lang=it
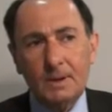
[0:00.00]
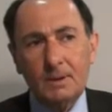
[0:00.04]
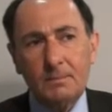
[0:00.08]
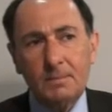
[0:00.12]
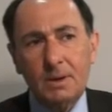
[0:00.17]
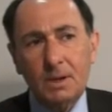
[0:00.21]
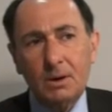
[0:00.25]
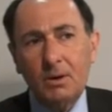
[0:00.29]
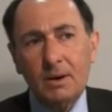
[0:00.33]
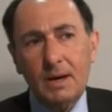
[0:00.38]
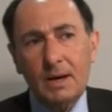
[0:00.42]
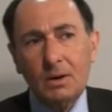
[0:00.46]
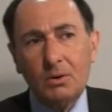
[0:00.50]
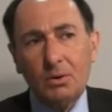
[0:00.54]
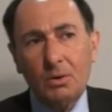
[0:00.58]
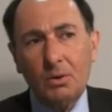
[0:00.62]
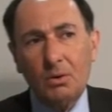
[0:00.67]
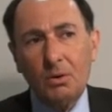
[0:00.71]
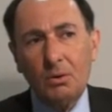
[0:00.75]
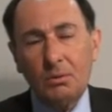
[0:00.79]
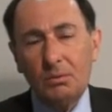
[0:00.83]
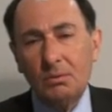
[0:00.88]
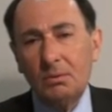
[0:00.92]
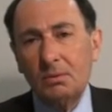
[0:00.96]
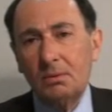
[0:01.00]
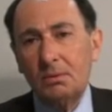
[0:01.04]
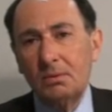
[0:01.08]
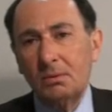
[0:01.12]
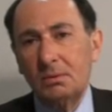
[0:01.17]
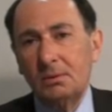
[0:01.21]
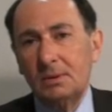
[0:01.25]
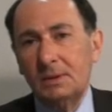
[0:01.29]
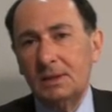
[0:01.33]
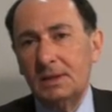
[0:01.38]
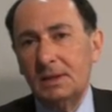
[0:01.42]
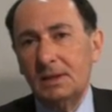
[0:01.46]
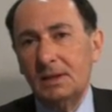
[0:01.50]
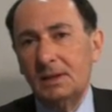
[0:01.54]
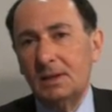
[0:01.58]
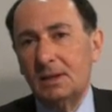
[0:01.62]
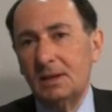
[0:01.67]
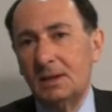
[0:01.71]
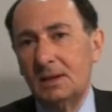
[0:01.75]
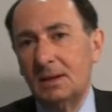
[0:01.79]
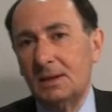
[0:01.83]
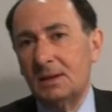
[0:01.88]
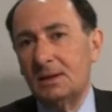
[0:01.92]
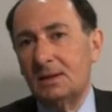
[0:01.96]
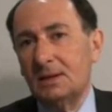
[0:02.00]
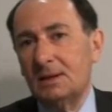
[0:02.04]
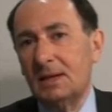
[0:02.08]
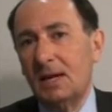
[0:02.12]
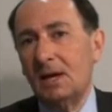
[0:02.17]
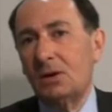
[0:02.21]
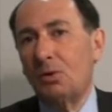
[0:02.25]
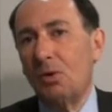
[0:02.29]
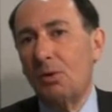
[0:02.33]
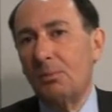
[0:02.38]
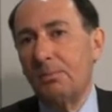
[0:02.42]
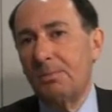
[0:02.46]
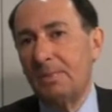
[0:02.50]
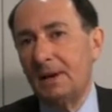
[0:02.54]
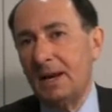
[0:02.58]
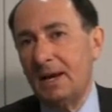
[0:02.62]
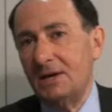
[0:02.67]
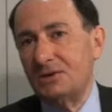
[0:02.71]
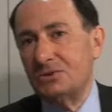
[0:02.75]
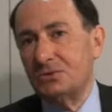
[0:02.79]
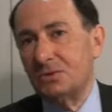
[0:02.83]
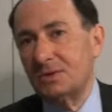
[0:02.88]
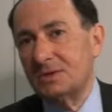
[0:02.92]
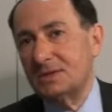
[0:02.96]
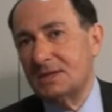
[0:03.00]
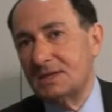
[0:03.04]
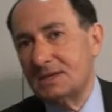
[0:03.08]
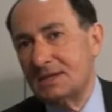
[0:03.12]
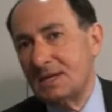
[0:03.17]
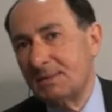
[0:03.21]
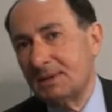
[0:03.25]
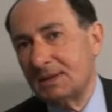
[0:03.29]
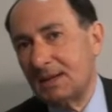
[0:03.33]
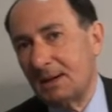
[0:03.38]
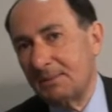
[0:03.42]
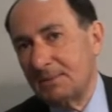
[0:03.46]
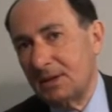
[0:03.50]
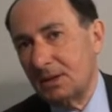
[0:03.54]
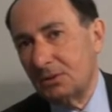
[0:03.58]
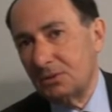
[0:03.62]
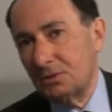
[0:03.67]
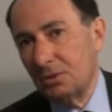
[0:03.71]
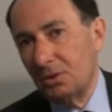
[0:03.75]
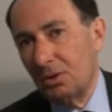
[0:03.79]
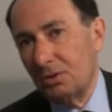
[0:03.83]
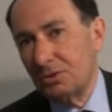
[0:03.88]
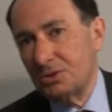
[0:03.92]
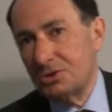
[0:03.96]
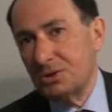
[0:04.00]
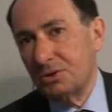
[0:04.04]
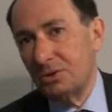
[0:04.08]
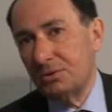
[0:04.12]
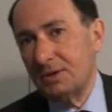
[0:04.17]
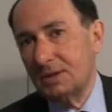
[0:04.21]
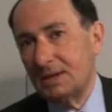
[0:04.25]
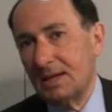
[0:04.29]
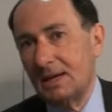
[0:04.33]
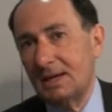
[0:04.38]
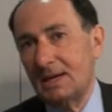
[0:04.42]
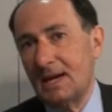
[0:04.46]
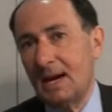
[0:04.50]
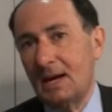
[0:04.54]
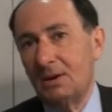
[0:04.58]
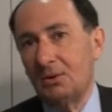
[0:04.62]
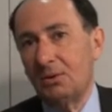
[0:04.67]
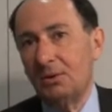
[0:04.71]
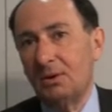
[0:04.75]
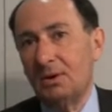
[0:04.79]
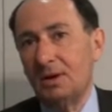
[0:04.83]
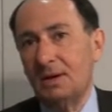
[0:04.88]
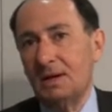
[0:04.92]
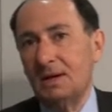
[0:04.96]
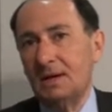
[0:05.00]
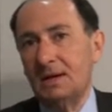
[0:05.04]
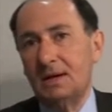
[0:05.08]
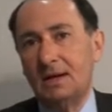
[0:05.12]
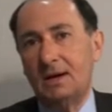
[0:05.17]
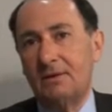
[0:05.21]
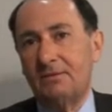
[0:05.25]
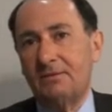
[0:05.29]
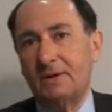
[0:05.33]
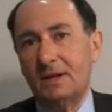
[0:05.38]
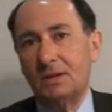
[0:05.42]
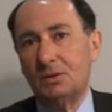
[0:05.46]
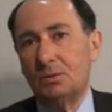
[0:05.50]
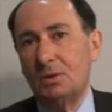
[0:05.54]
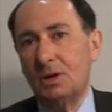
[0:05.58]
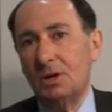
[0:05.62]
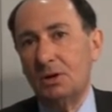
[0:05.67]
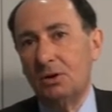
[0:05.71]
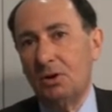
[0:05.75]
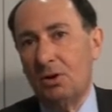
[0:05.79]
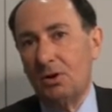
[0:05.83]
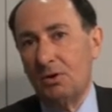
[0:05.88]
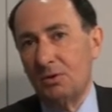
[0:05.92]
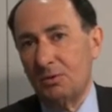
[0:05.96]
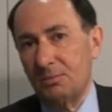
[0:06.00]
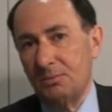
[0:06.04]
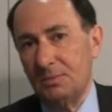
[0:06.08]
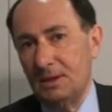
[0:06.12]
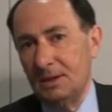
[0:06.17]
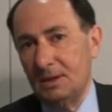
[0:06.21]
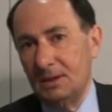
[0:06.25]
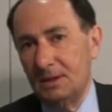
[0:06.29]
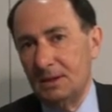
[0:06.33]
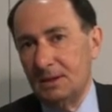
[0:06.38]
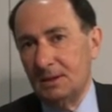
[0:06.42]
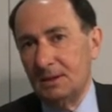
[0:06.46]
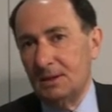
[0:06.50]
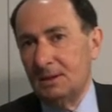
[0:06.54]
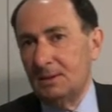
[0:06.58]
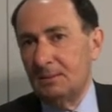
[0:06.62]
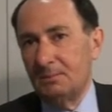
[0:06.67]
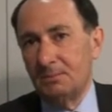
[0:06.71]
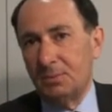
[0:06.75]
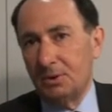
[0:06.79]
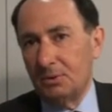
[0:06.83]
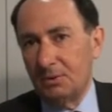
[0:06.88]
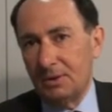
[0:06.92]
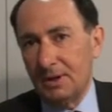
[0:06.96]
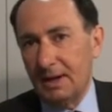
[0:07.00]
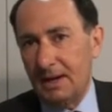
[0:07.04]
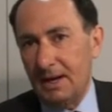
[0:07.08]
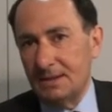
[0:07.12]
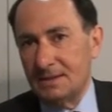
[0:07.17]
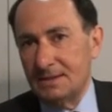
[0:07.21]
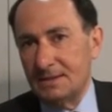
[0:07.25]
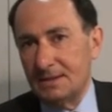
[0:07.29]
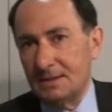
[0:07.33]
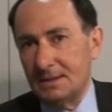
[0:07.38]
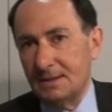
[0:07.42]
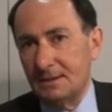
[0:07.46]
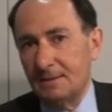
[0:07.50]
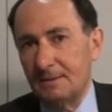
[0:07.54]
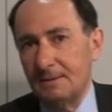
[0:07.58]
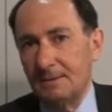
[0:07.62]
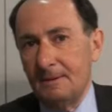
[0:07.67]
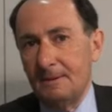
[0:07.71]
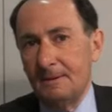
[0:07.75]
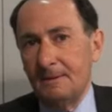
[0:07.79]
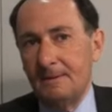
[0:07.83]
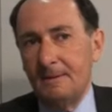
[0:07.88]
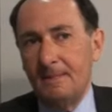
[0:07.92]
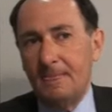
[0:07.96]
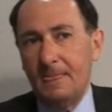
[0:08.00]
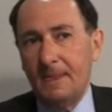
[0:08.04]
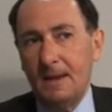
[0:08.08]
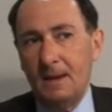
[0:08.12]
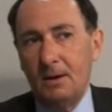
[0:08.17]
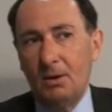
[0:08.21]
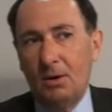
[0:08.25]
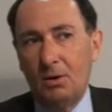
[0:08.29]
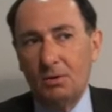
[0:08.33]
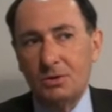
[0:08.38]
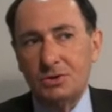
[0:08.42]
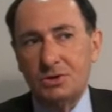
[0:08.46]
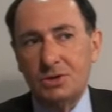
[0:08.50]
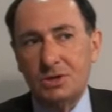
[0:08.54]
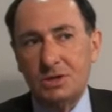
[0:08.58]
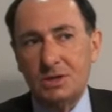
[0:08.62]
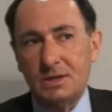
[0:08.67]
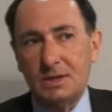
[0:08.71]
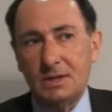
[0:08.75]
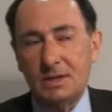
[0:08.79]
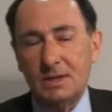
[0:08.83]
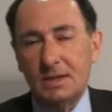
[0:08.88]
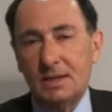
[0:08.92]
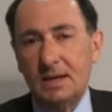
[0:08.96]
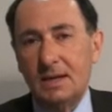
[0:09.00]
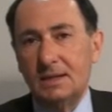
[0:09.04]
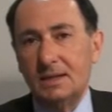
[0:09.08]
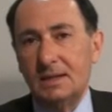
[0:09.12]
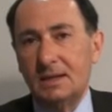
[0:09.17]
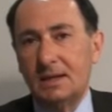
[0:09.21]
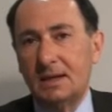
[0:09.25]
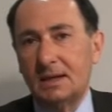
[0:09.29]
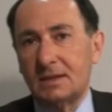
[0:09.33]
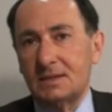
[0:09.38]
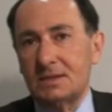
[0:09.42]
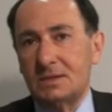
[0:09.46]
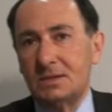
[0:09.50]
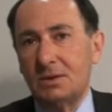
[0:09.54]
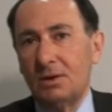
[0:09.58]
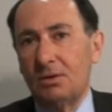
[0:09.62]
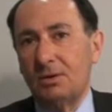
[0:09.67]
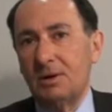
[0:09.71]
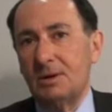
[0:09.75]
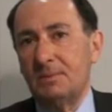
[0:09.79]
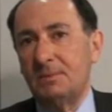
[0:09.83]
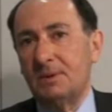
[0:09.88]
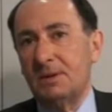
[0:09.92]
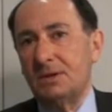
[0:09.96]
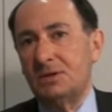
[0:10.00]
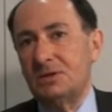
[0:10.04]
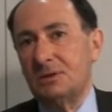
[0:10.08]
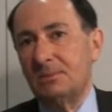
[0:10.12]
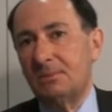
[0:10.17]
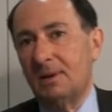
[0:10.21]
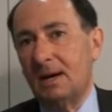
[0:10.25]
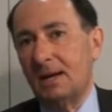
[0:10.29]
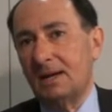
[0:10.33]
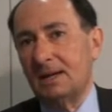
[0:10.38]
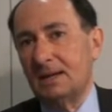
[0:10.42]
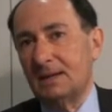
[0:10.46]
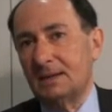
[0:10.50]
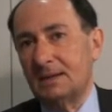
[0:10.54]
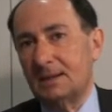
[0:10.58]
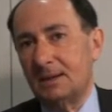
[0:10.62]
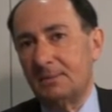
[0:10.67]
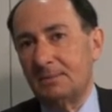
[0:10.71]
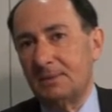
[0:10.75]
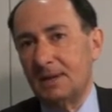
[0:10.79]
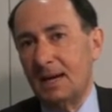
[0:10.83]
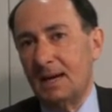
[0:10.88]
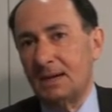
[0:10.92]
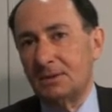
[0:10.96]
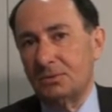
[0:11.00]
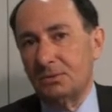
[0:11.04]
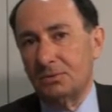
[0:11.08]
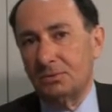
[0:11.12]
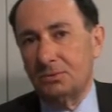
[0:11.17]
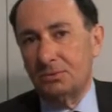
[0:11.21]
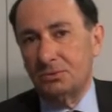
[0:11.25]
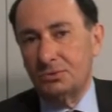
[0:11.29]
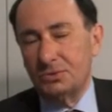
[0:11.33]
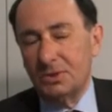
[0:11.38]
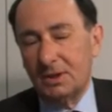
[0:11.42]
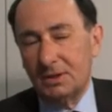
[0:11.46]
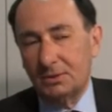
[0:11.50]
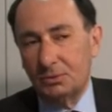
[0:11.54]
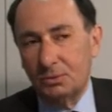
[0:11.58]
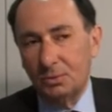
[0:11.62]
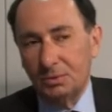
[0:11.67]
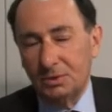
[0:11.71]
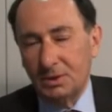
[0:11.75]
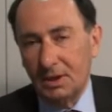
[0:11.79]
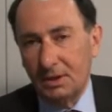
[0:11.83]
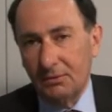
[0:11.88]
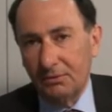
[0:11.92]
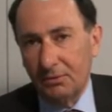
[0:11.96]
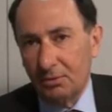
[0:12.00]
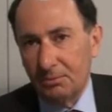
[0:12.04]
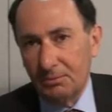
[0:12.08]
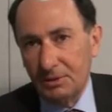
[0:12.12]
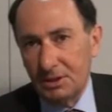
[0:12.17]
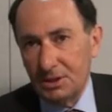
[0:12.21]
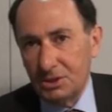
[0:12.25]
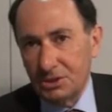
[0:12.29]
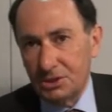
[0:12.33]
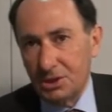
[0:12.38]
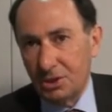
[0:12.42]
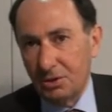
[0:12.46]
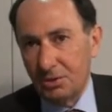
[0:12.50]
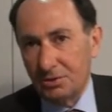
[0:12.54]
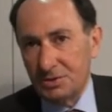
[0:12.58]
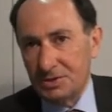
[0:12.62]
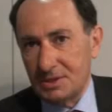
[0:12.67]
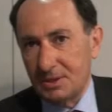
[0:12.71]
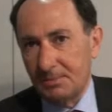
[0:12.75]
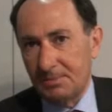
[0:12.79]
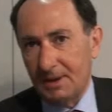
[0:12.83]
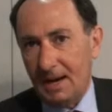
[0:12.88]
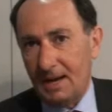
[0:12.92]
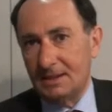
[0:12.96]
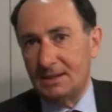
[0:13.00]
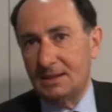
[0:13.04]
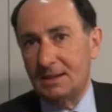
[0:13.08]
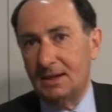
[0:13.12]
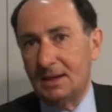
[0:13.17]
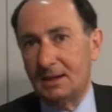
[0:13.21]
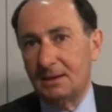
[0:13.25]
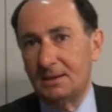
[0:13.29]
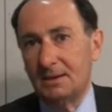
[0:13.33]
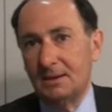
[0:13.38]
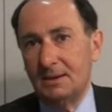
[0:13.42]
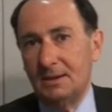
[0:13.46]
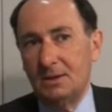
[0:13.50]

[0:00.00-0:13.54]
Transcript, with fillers: Però ecco, il, nel complesso il sistema trapiantologico italiano ha fatto enormi progressi e oggi le indicazioni principali al trapianto cioè tutte le forme di cirrosi epatica,